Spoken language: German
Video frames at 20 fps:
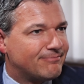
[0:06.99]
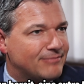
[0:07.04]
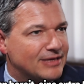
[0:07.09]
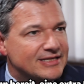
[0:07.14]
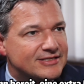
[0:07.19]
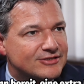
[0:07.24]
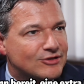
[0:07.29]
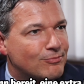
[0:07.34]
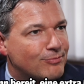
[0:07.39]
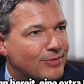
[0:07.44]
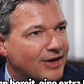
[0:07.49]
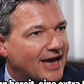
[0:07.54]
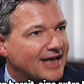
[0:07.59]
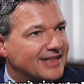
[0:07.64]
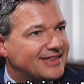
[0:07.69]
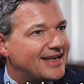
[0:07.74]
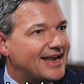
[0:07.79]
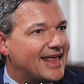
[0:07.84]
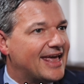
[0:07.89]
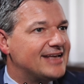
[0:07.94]
ist dann
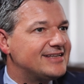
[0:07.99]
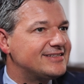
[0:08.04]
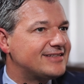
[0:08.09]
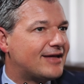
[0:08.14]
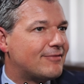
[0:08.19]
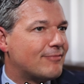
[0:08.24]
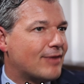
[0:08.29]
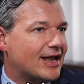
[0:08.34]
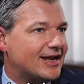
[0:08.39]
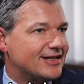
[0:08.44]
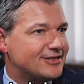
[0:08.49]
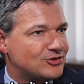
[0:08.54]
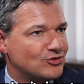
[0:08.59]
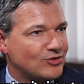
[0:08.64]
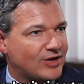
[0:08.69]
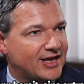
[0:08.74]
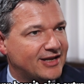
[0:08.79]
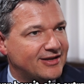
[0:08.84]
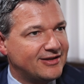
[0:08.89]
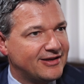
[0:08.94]
bereit, eine Extrameile zu
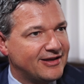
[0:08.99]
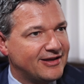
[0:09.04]
gehen.